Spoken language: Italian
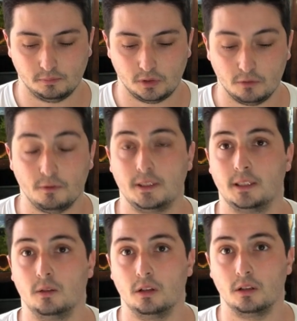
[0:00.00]

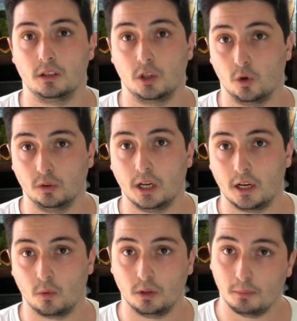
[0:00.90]
infezioni secondarie,
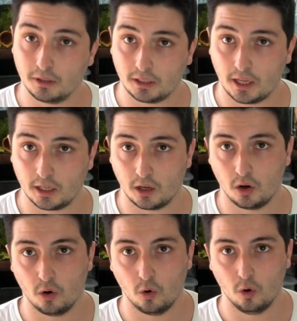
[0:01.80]
quindi batteriche
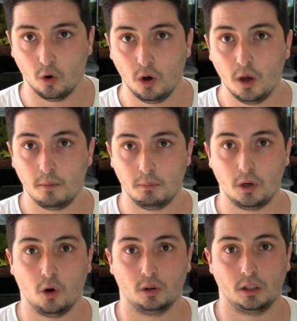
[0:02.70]
o
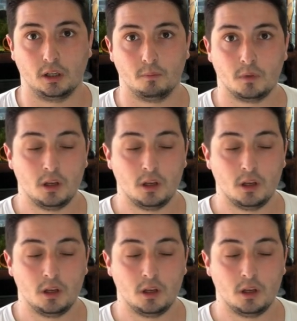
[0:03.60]
micotiche.